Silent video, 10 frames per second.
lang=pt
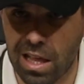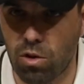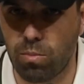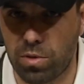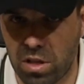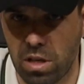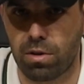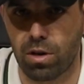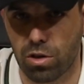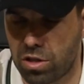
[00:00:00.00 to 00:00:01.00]
lado
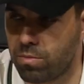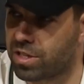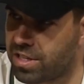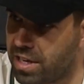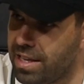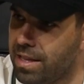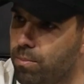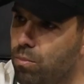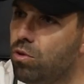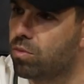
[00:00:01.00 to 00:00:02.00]
competitivo que nós temos que ser ainda
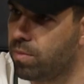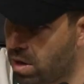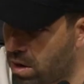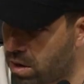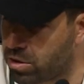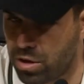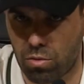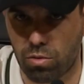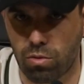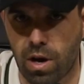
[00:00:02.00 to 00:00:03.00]
muito melhores
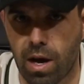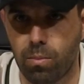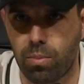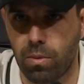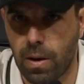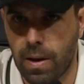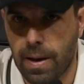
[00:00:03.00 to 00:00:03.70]
dentro do campo,